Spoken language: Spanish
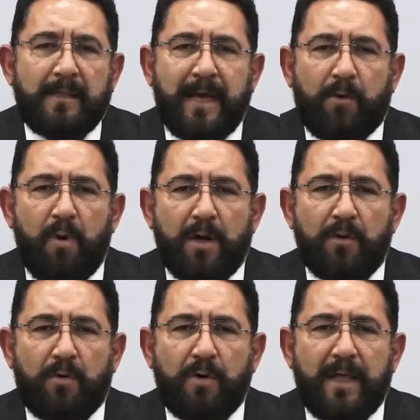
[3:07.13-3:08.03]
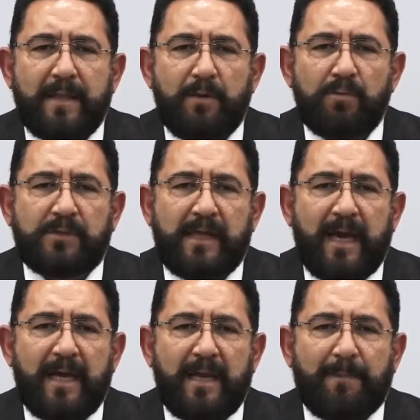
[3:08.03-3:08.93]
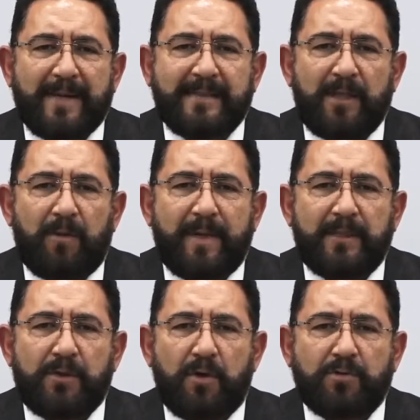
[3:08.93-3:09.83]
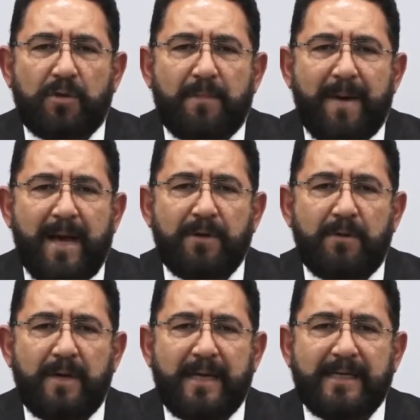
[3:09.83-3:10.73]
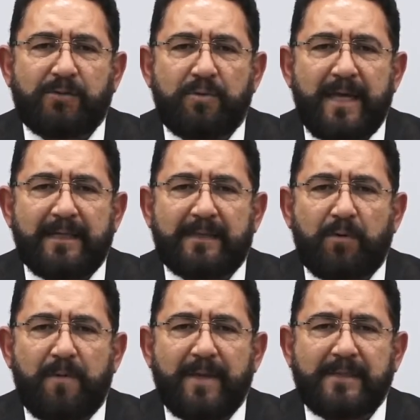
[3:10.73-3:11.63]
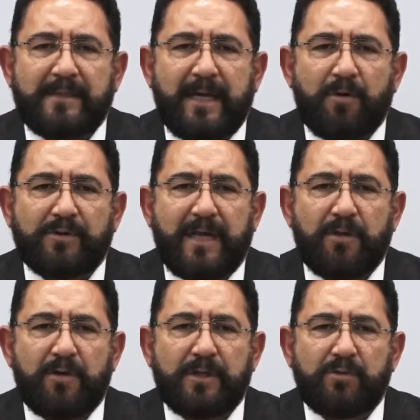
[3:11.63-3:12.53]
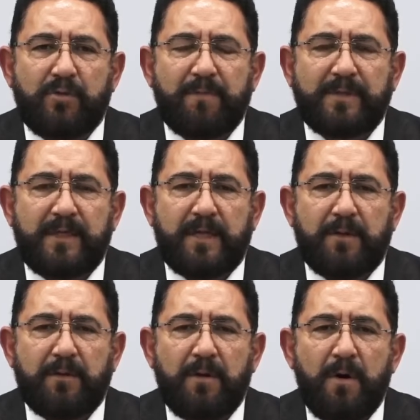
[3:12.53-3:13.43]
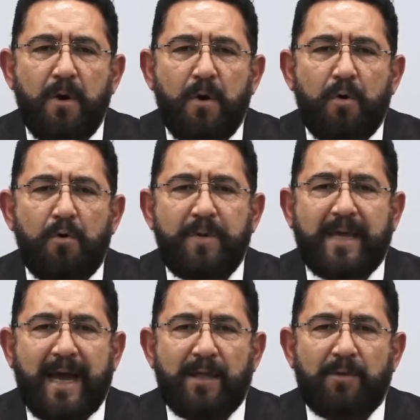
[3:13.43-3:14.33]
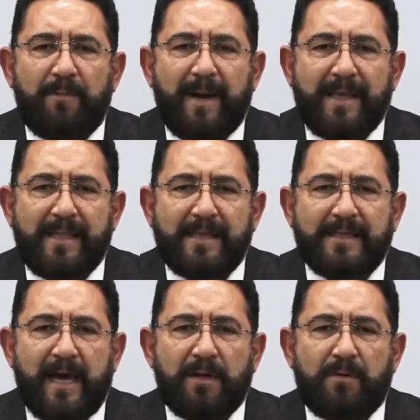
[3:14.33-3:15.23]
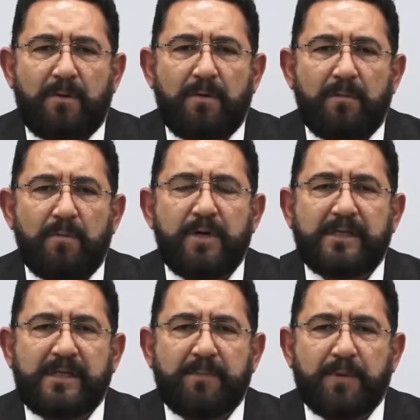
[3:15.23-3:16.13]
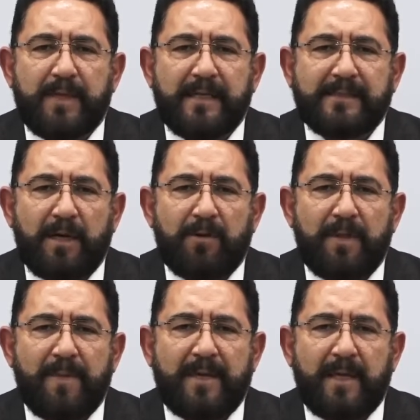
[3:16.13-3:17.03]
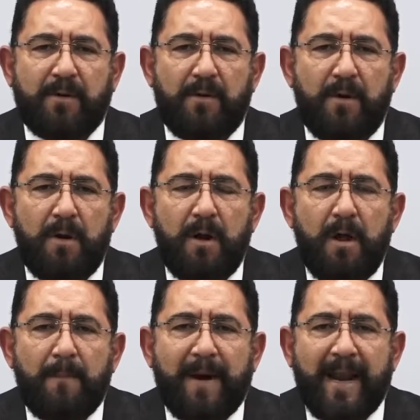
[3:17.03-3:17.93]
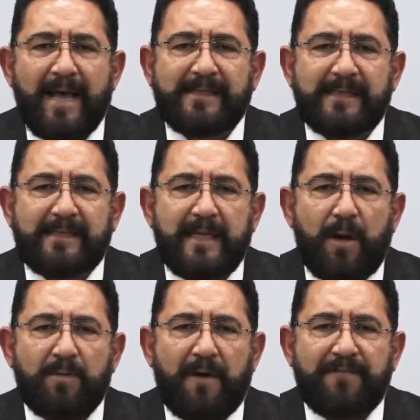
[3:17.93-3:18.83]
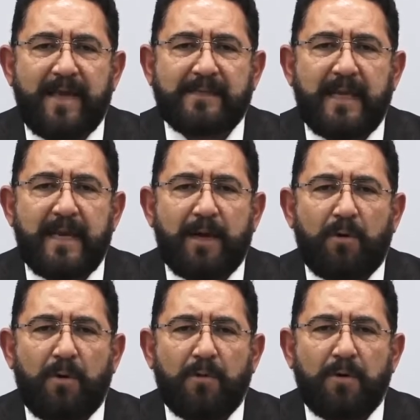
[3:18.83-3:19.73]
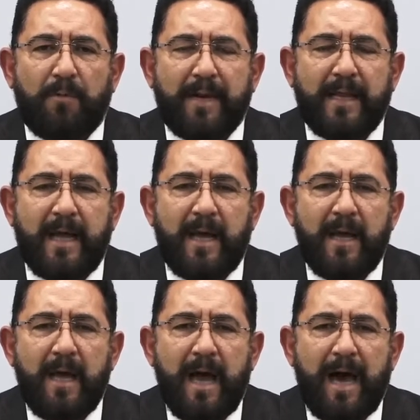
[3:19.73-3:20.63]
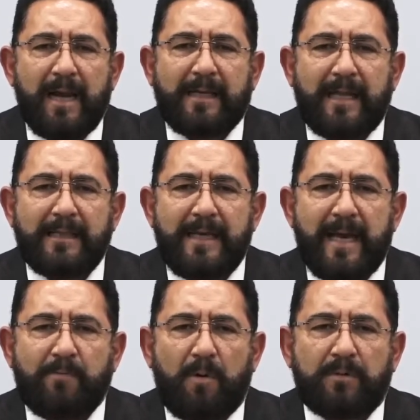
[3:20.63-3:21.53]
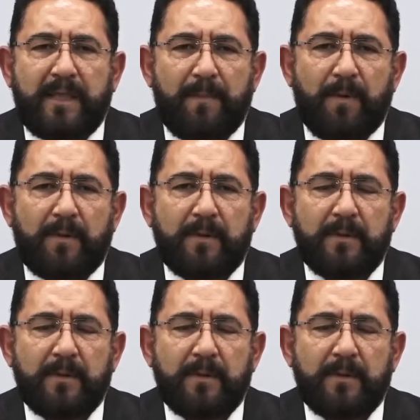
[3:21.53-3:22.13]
De acuerdo con la denuncia, el pasado 28 de mayo, el estudiante universitario salió de su domicilio, ubicado en Valle de Chalco, municipio del Estado de México, para asistir a una fiesta en la colonia obrera, alcaldía Cuauhtémoc.